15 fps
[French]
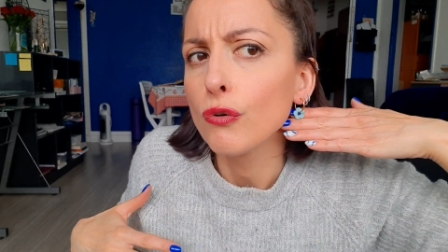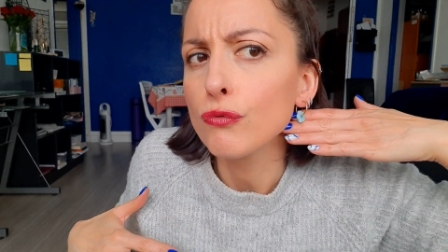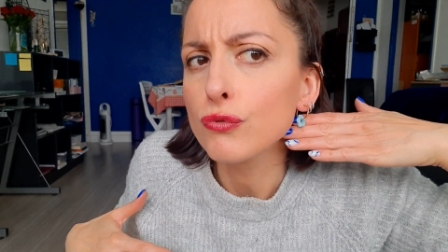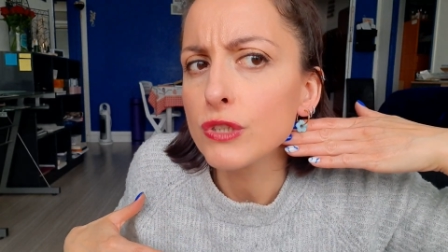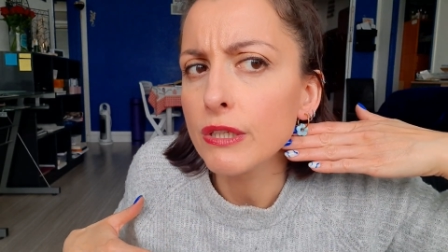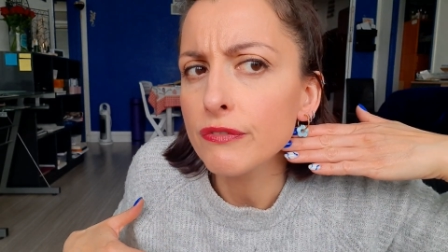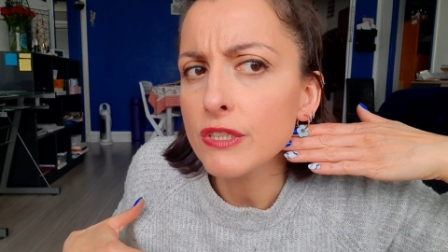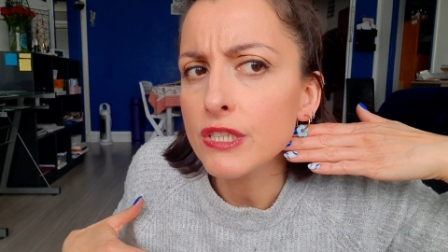
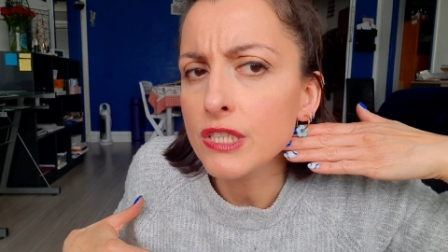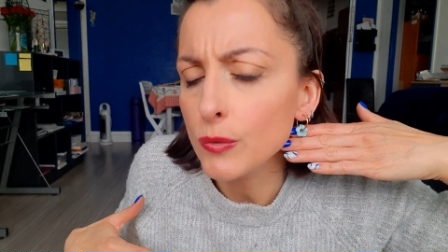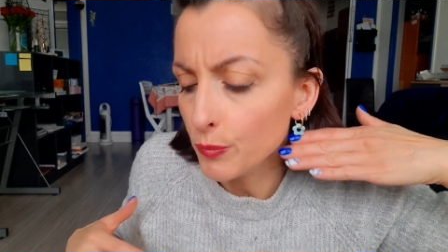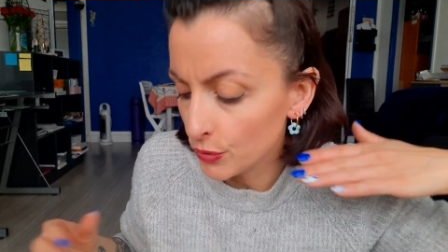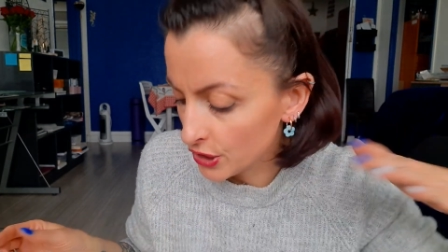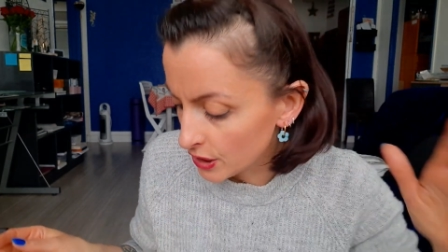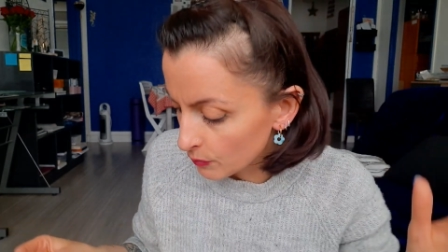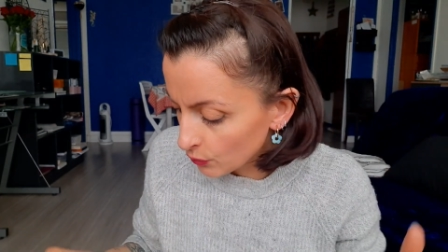vous avez
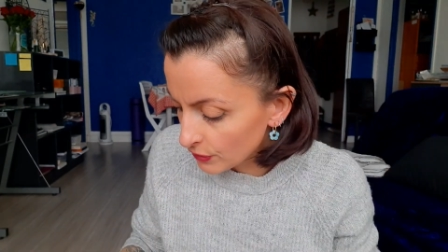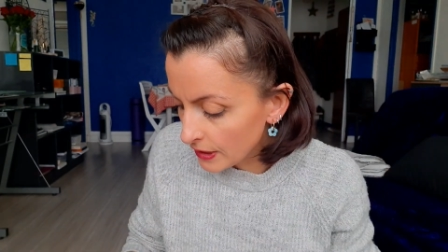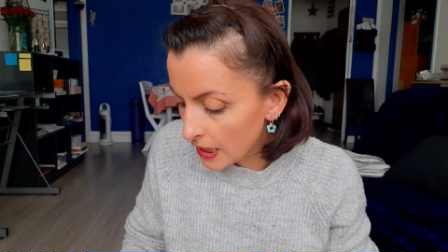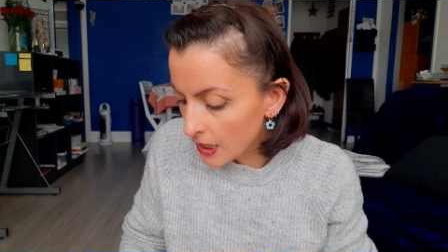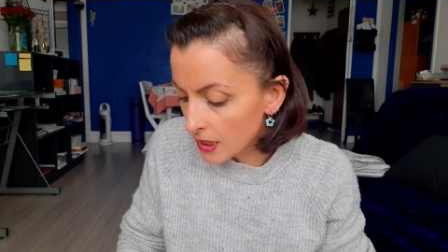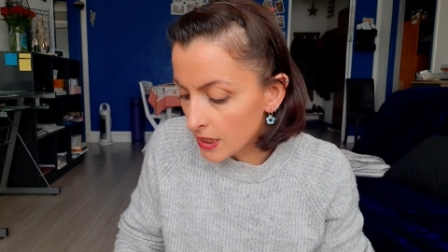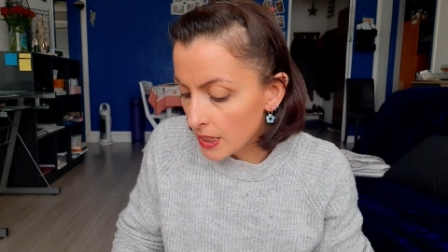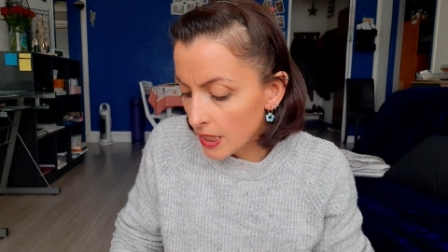ces petits
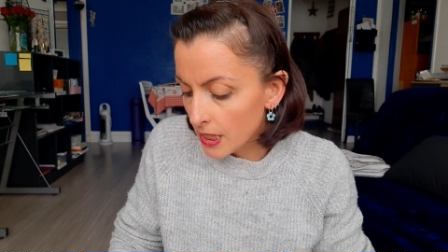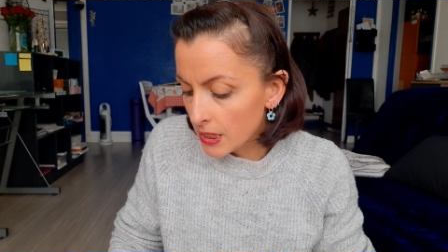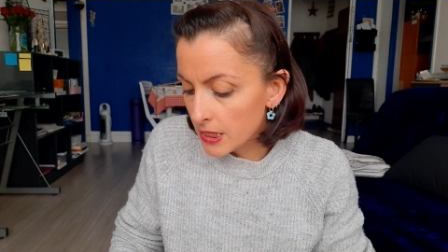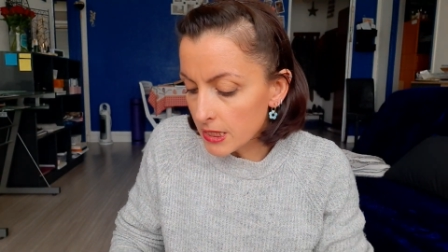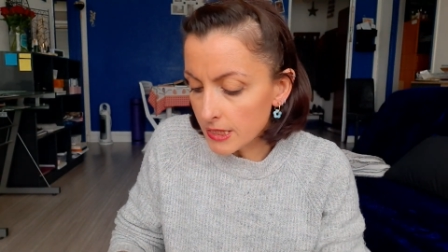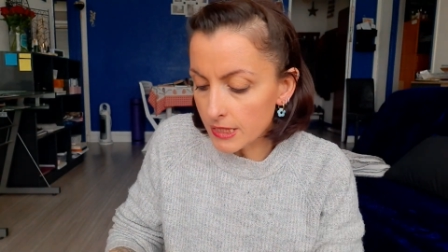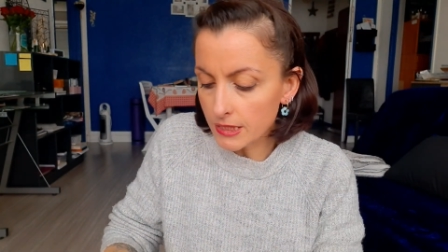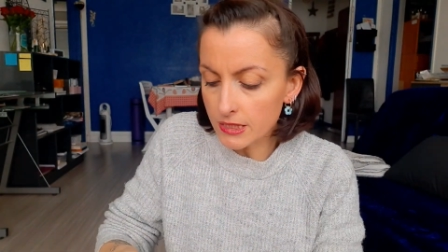modèles.
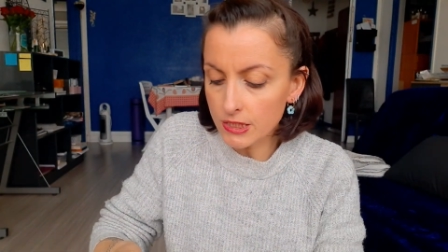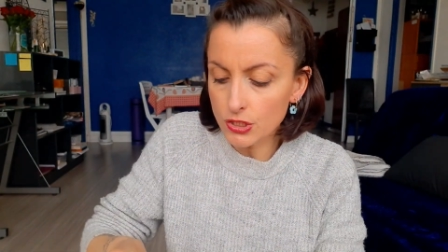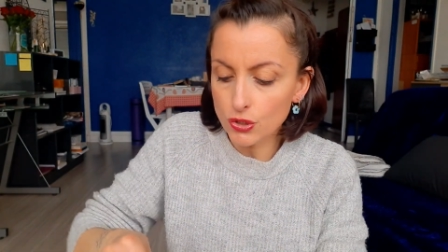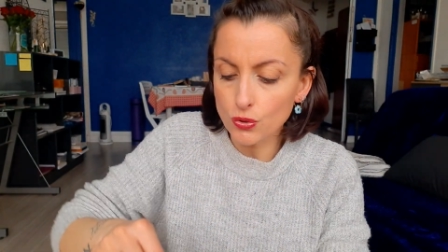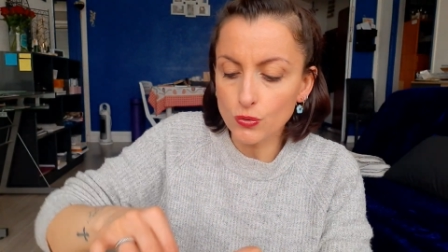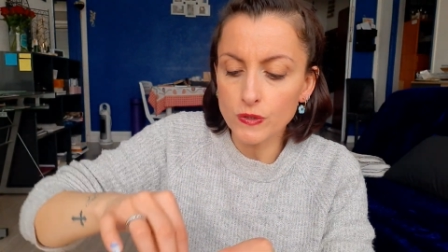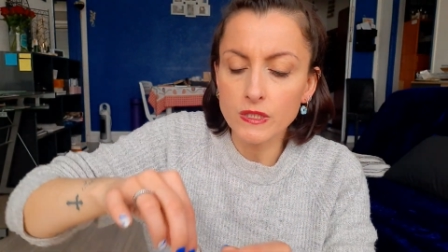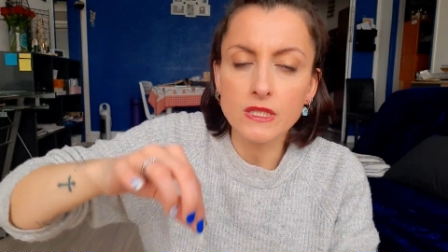Ils
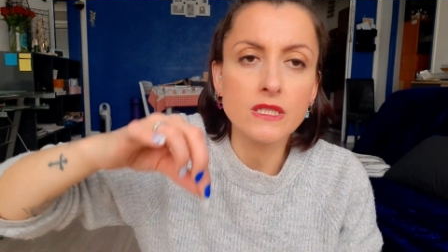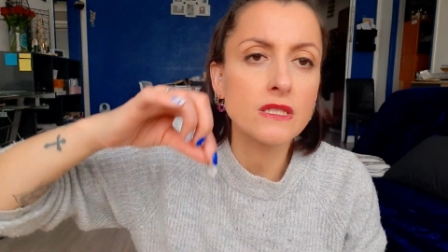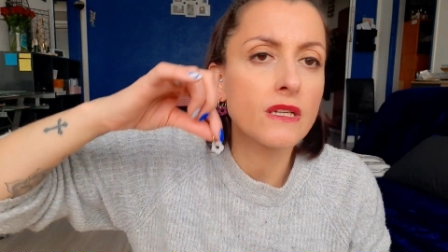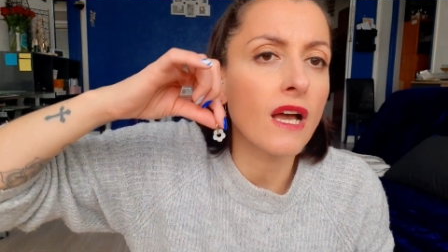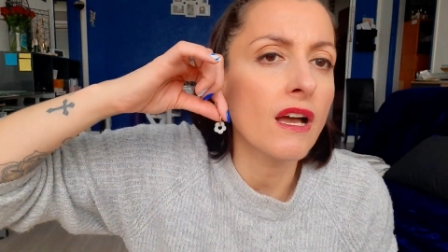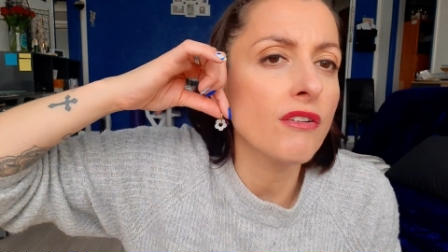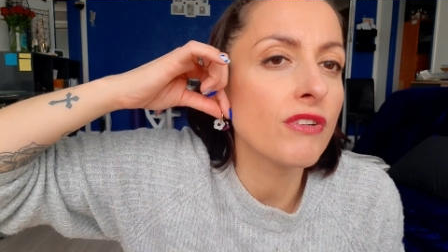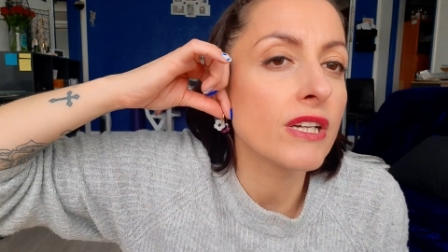existent
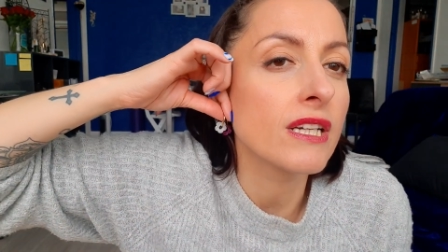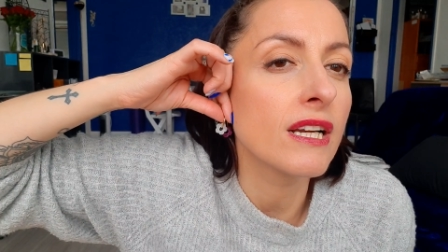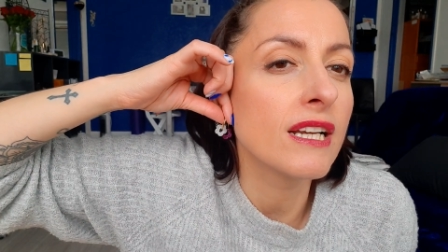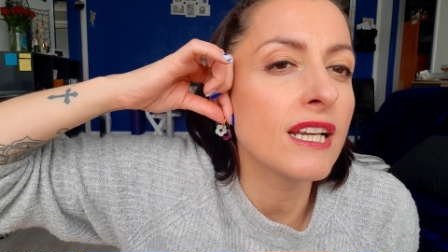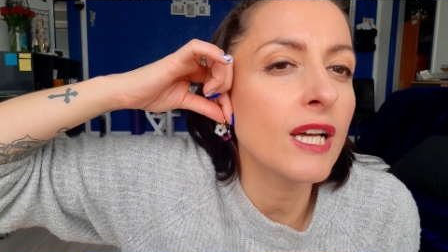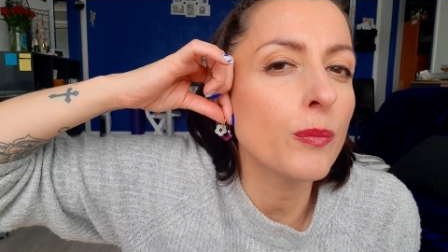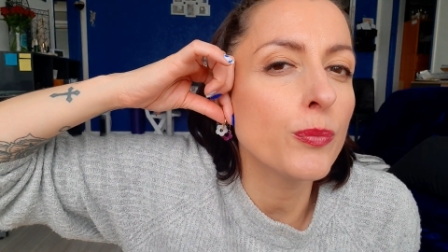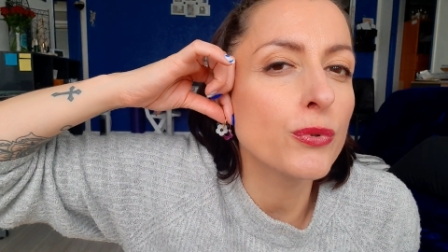aussi avec
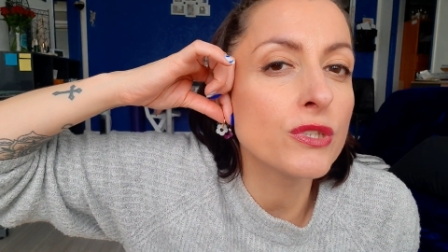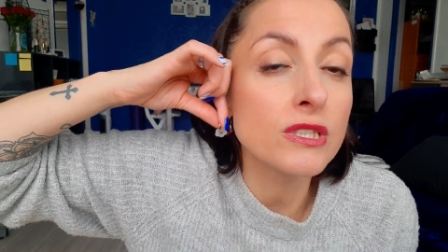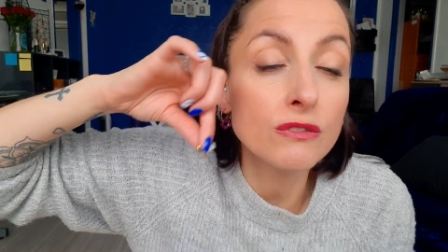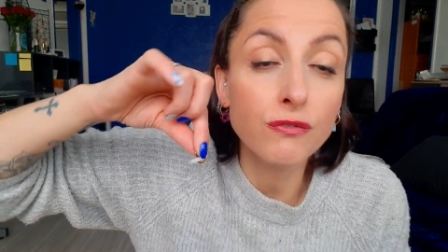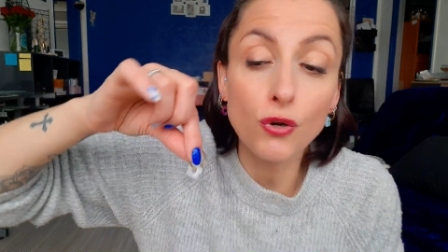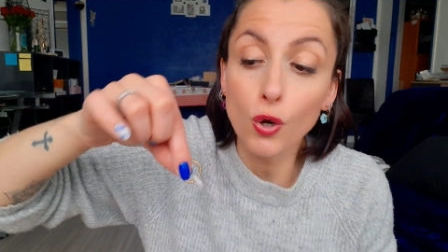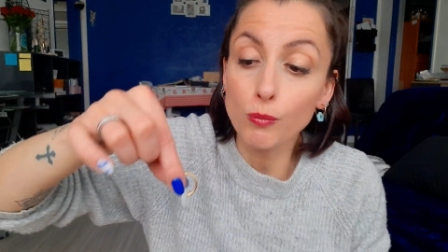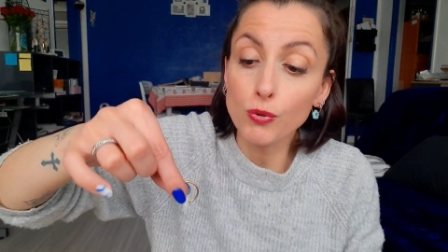la
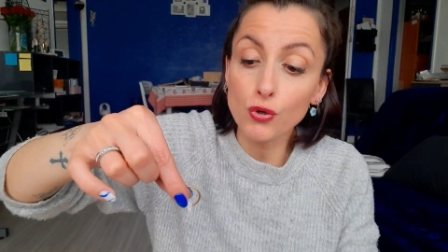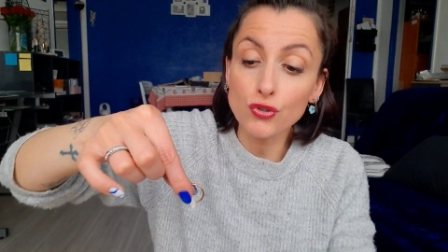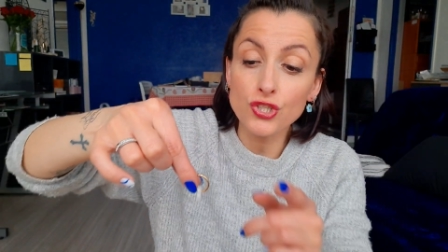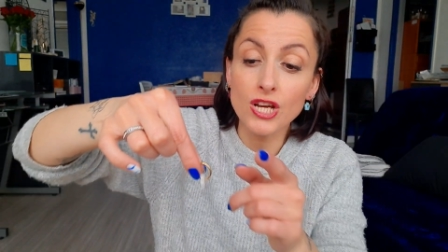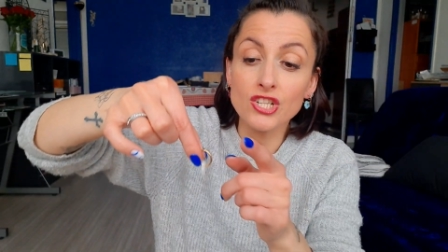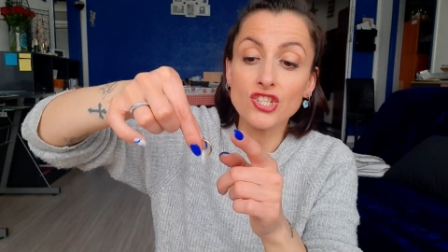petite fleur blanche.